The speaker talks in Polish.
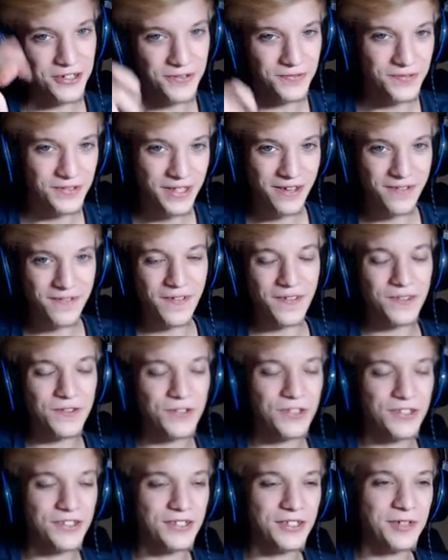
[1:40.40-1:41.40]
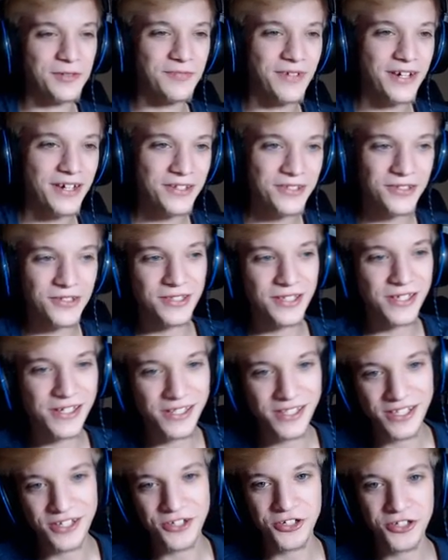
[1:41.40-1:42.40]
witam was wszystkich bardzo
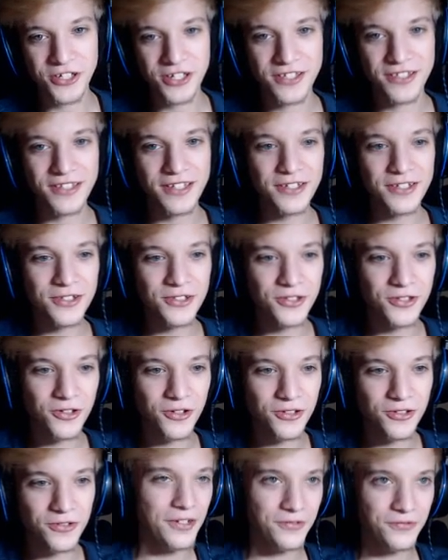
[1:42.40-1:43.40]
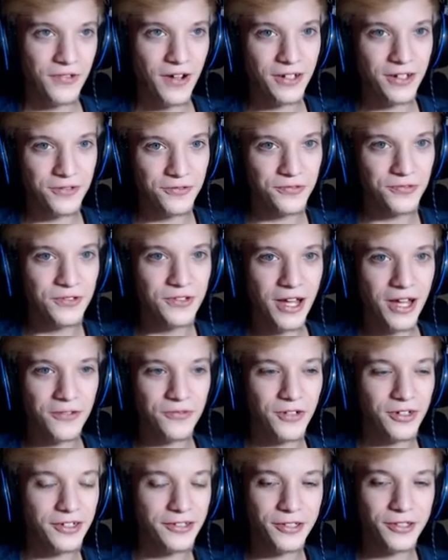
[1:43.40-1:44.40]
serdecznie. Z tej strony fan
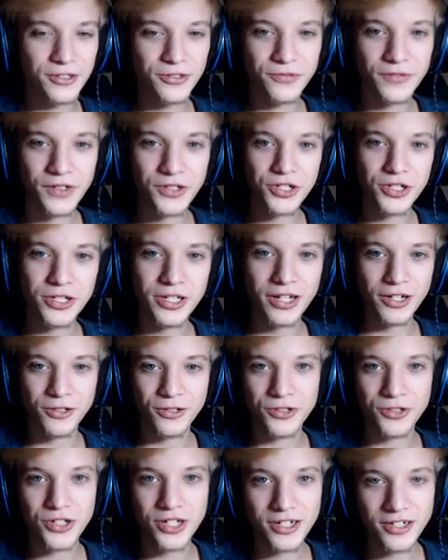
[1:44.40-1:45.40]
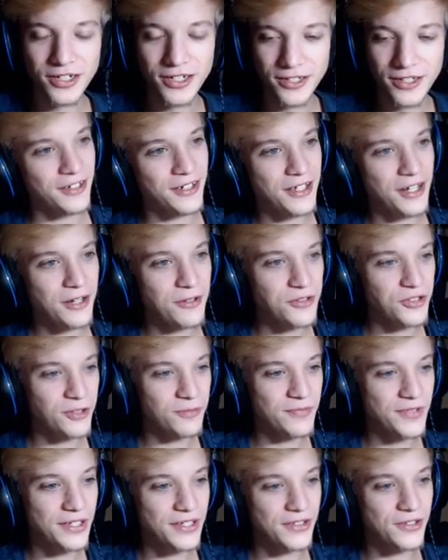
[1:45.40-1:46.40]
FNAFa 123 jako Chucken. Gram
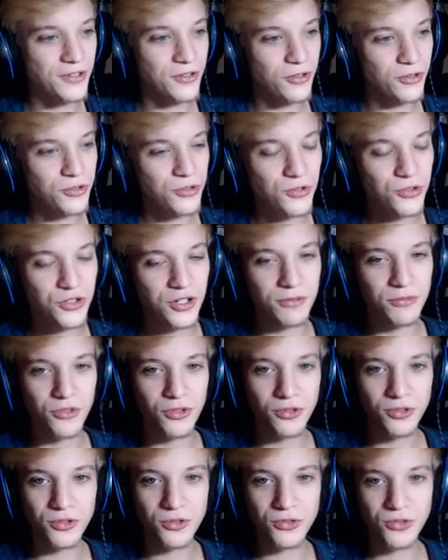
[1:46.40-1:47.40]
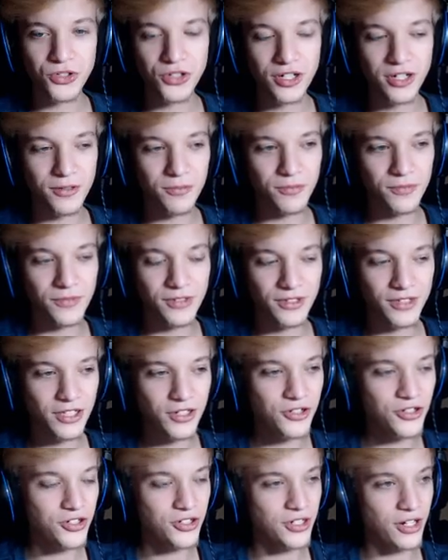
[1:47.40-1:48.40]
sobie z Rokiuszem Dogiuszem,
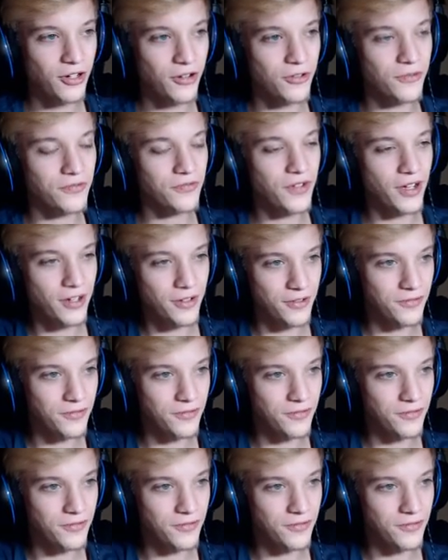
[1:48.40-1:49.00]
też jako fa